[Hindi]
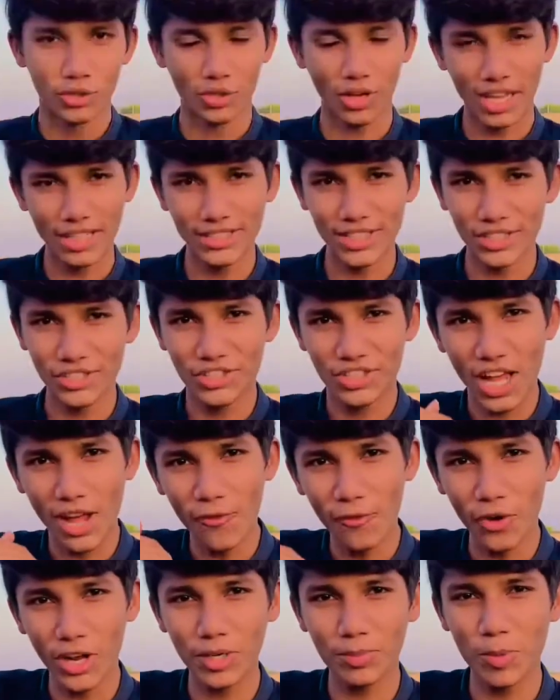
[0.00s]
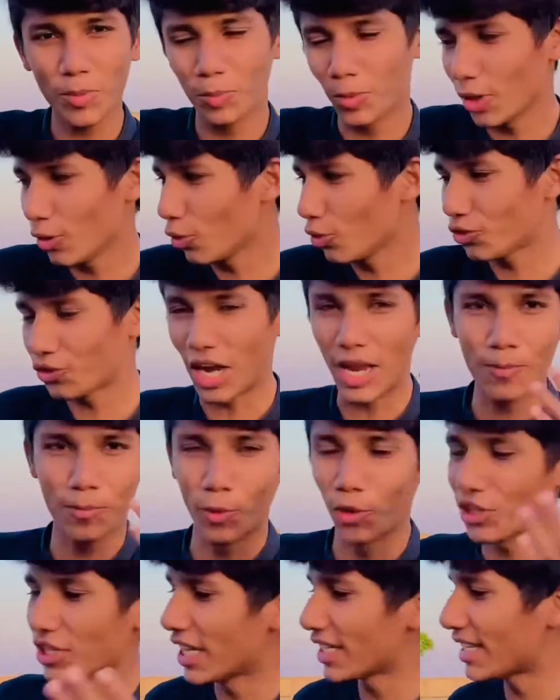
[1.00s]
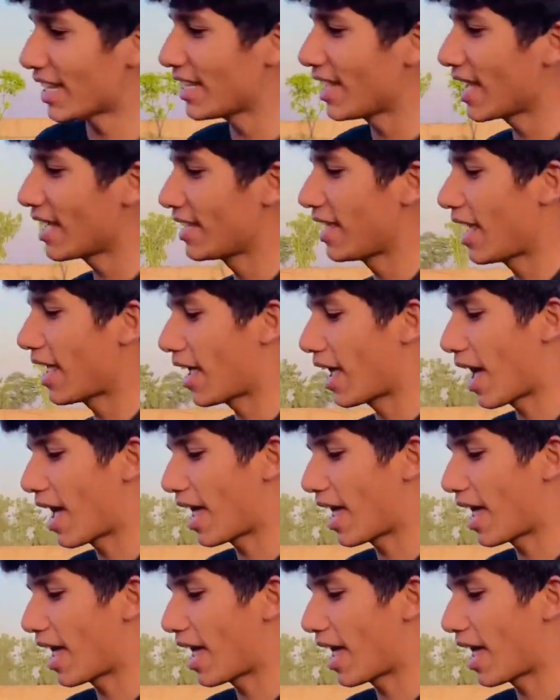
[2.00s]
तो गाय इसका वर्क भी बिल्कुल ट्राईपोर्ट जैसा ही है ये